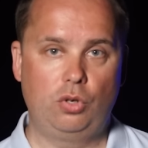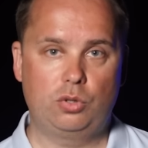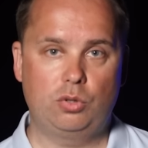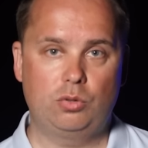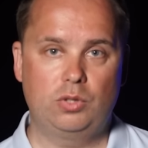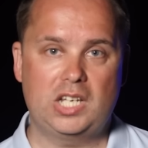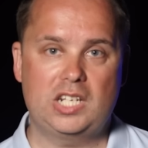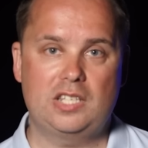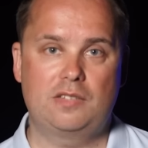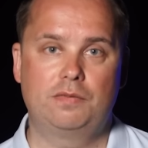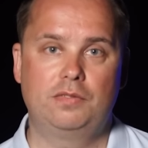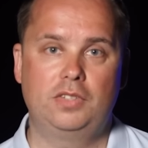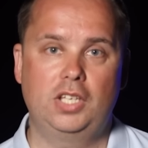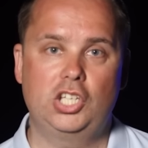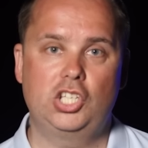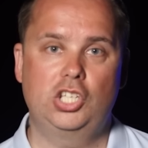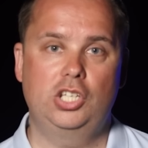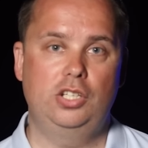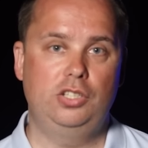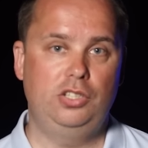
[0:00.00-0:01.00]
государств
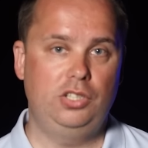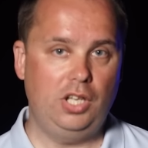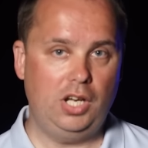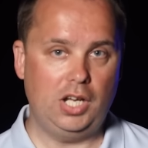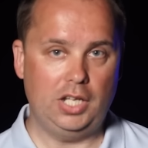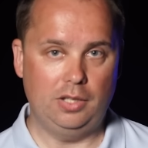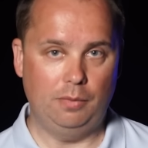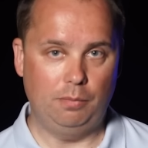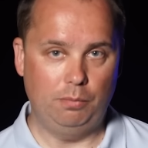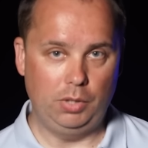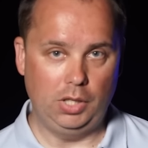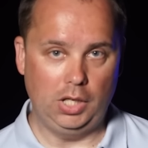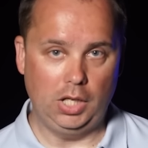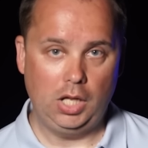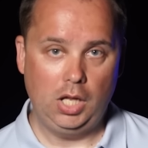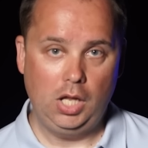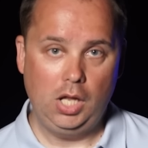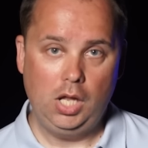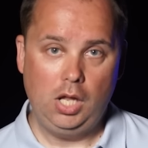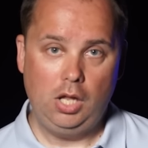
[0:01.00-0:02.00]
даже не рядом
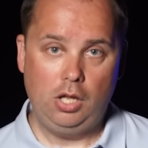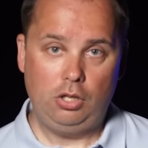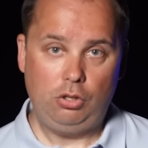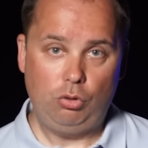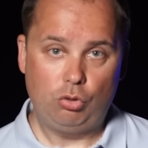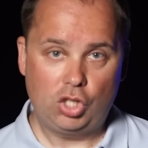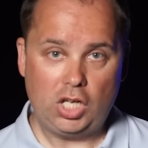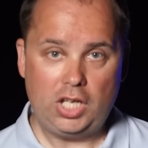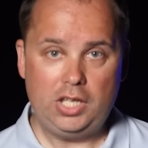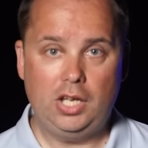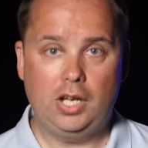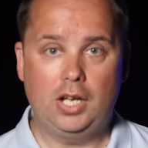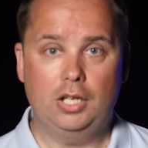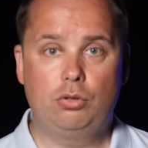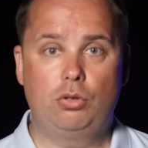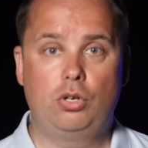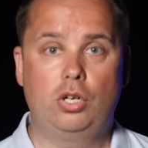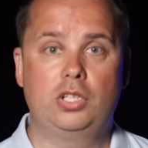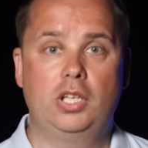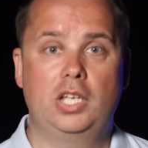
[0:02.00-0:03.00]
были. Южане,
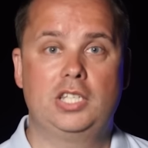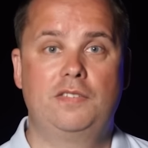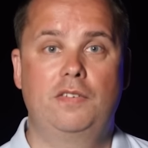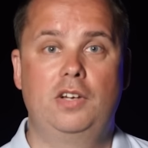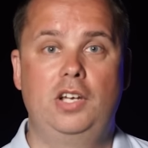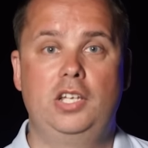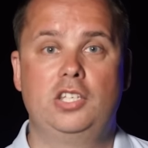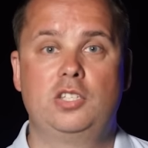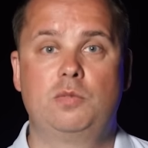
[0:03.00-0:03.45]
которых назвали